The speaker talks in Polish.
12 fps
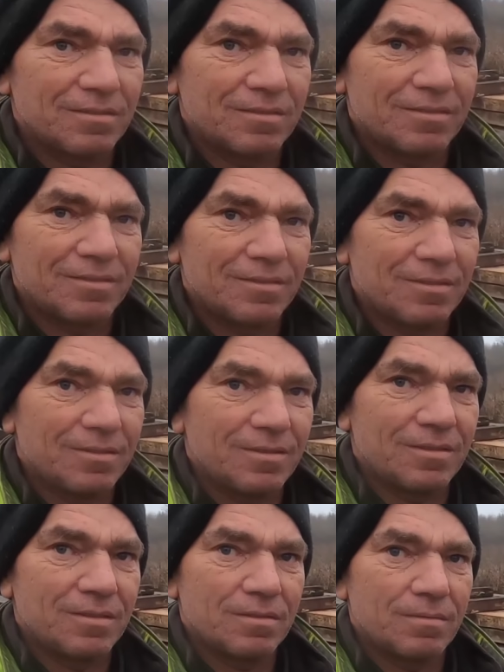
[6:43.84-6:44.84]
Źle, jak
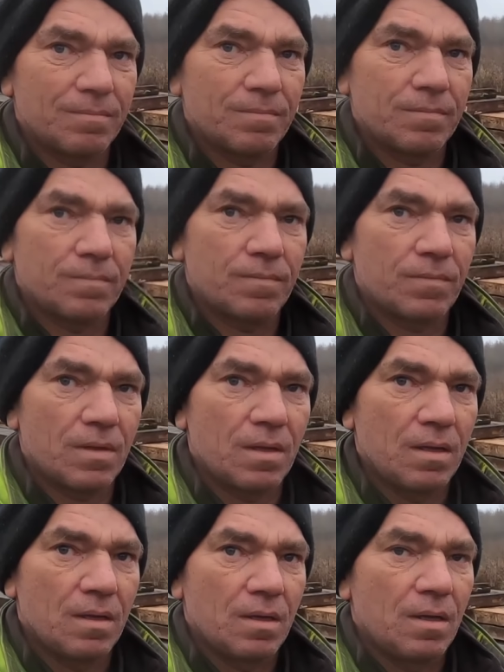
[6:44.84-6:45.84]
jest, jak jest
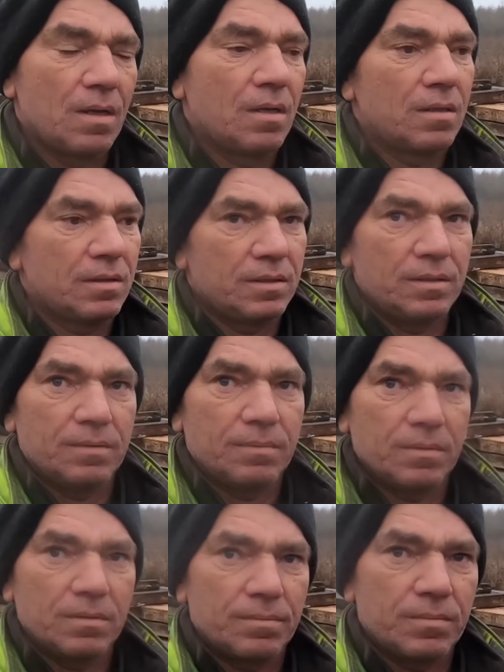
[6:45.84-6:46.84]
e,
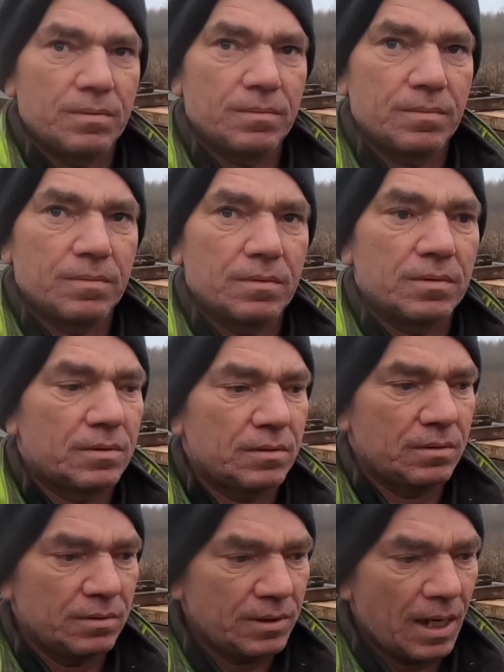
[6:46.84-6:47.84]
żelazo w drewnie, to
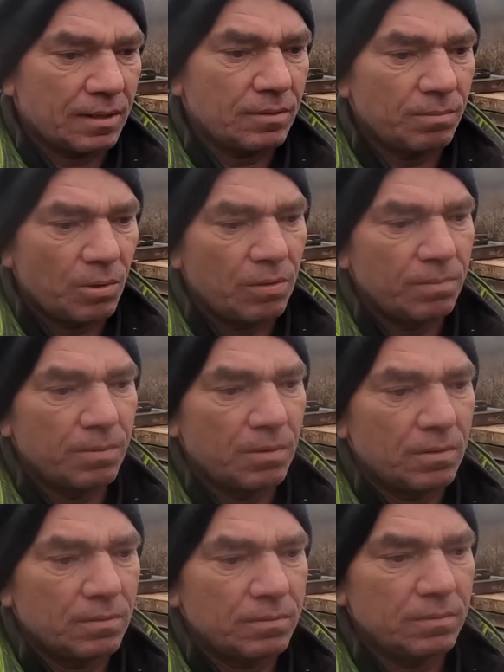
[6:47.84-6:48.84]
źle. Tak, no bo,
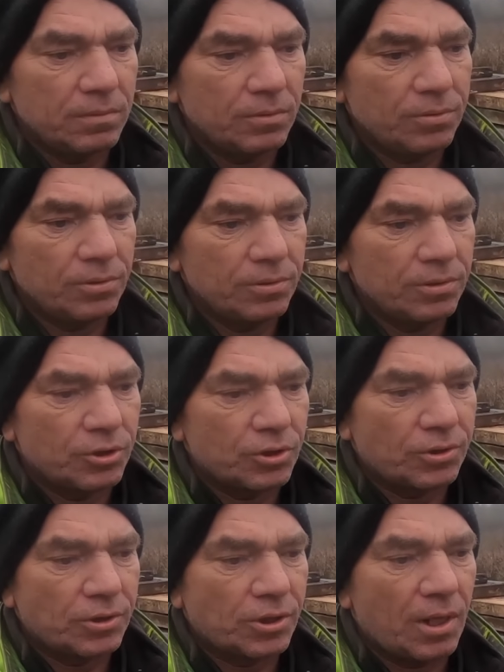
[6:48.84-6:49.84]
bo
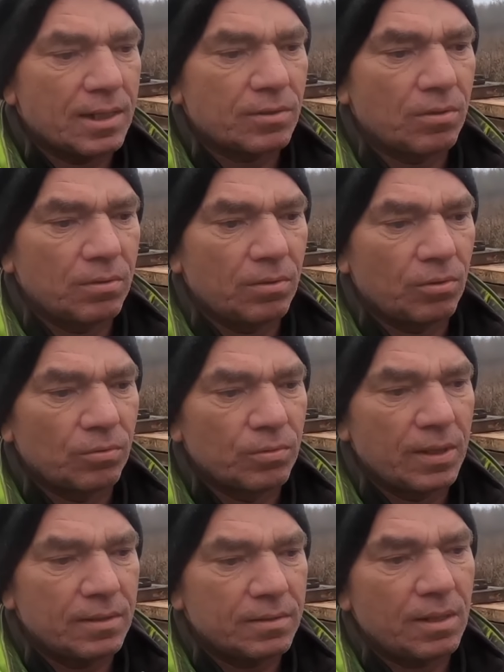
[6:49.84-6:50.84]
żelazo
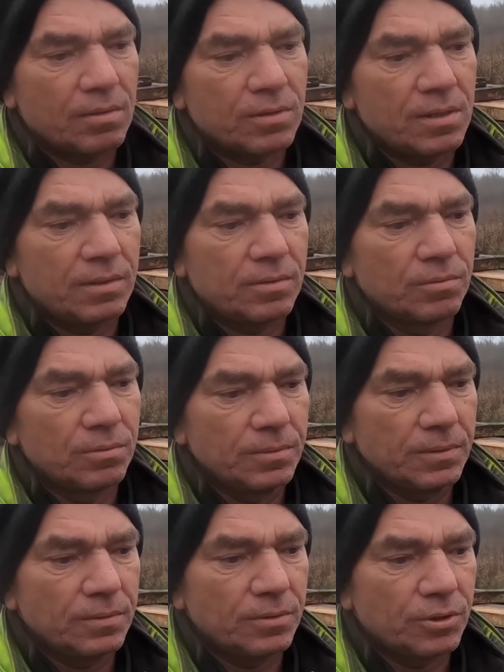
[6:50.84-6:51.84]
koroduje z tego
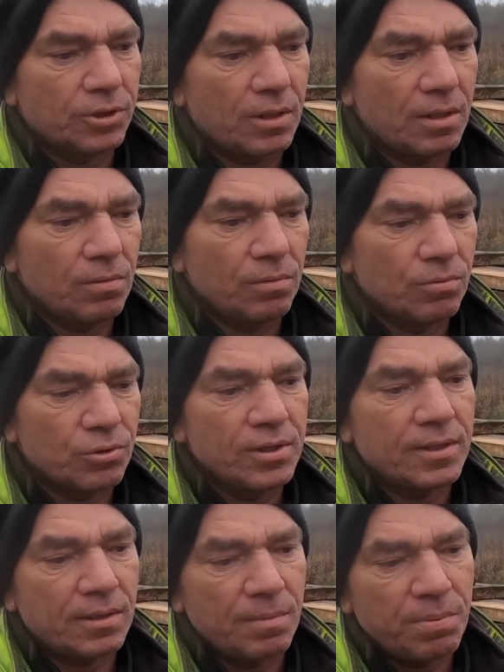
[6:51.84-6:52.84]
względu, że
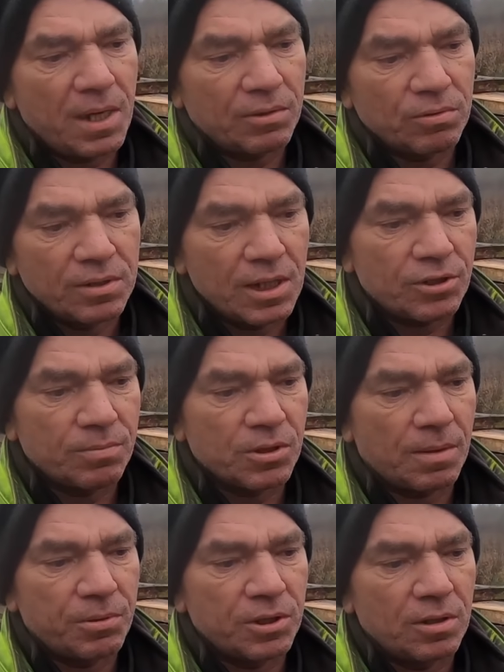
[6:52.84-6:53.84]
różnica temperatur, inaczej
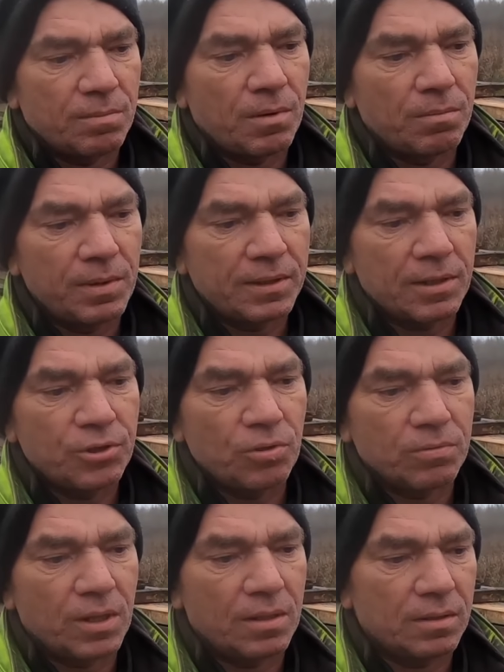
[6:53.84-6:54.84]
można powiedzieć, no metal
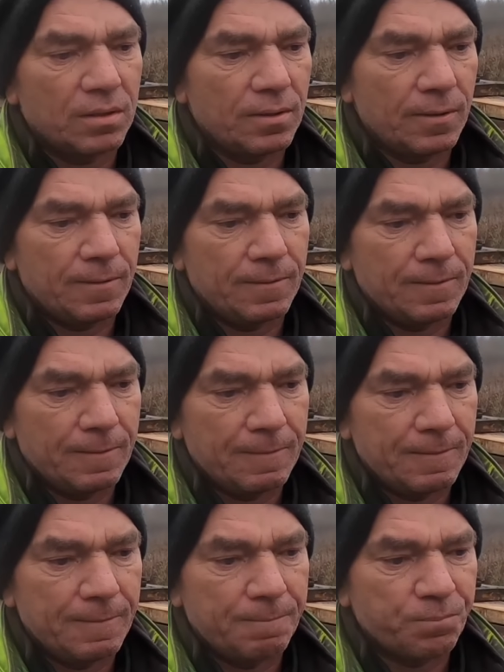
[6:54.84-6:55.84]
ciągnie e,
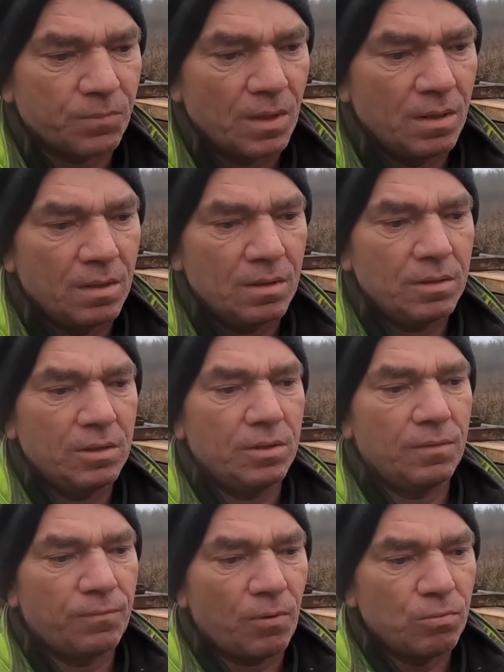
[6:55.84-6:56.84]

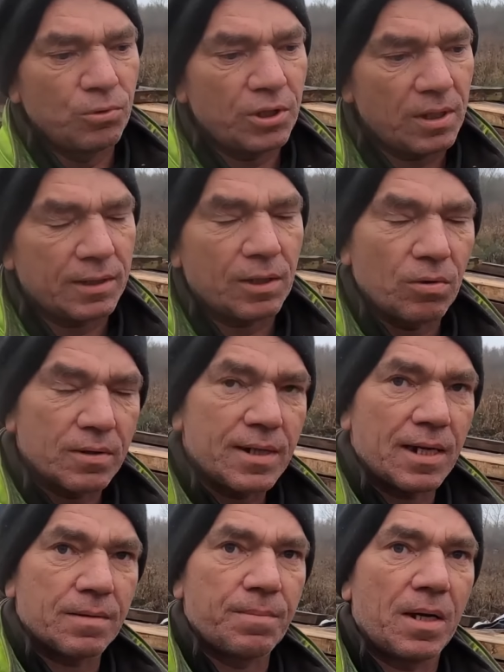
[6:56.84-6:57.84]
i wokół się dlatego
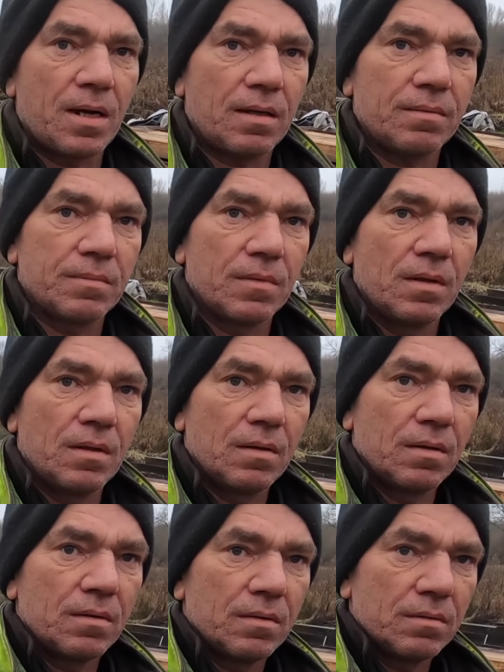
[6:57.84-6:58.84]
rdza zbiera.
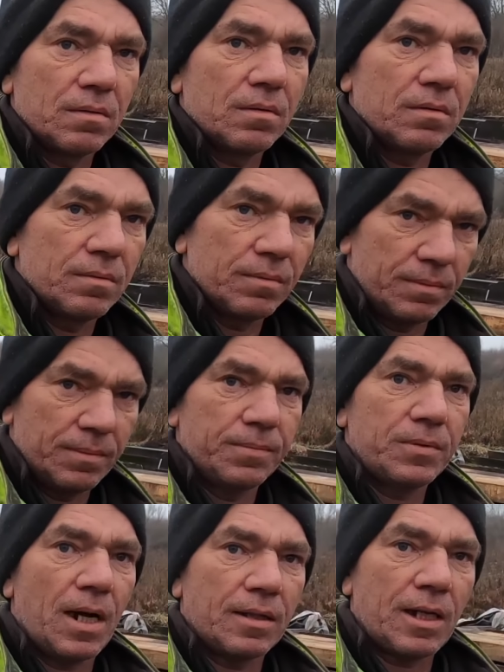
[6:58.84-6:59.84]
Kondensacja? Wilgoć, mm,
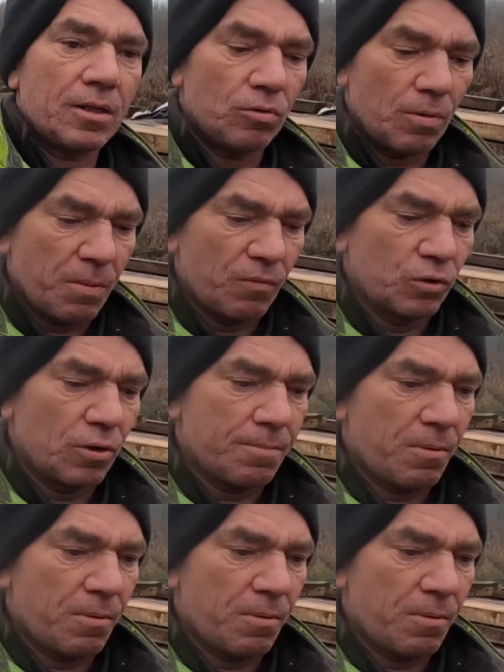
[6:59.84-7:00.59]
tak, tak i ono powoduje, tak.